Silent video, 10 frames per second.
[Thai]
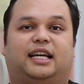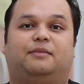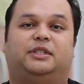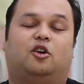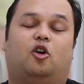นใด
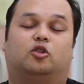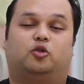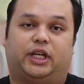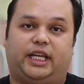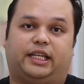ที่เป็นเจ้าของ
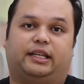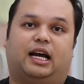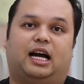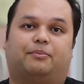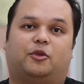ธุรกิจ
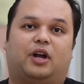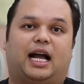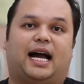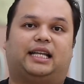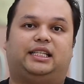นะครับต้อง
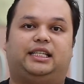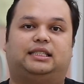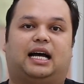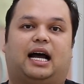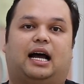การที่จะ